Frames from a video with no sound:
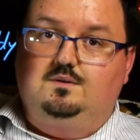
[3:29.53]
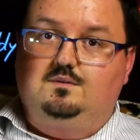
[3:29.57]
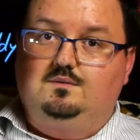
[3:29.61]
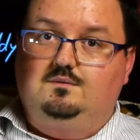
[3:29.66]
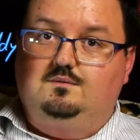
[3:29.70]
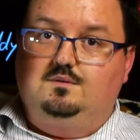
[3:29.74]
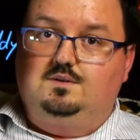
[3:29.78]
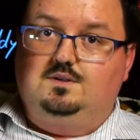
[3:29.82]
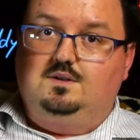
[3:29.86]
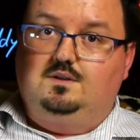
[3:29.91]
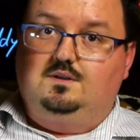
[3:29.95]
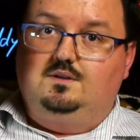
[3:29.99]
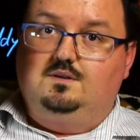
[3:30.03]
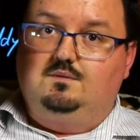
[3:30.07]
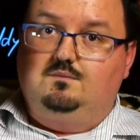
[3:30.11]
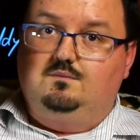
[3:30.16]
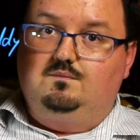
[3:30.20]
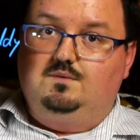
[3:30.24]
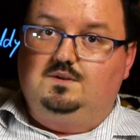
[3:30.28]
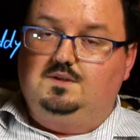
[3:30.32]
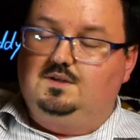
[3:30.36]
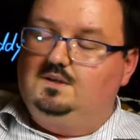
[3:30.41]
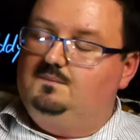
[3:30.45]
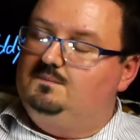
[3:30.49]
Was hatte ich,
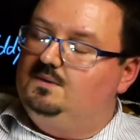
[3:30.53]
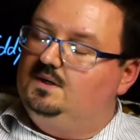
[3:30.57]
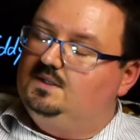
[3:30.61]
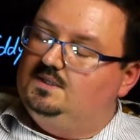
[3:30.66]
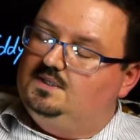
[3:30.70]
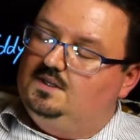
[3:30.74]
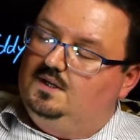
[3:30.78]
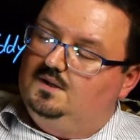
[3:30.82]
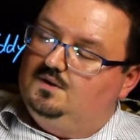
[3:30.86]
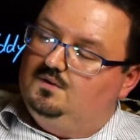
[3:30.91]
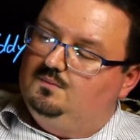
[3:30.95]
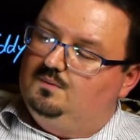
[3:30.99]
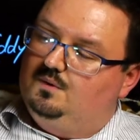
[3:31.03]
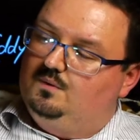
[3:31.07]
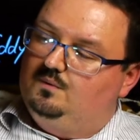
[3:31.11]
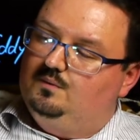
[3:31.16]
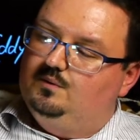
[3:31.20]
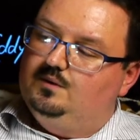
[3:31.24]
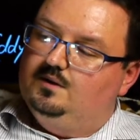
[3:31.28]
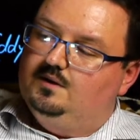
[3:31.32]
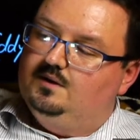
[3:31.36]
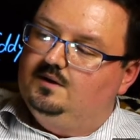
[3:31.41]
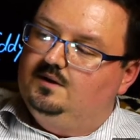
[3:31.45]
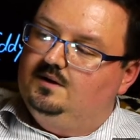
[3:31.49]
was hatte ich mal erzählt über
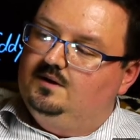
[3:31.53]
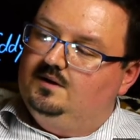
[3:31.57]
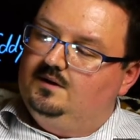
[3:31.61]
Uhr?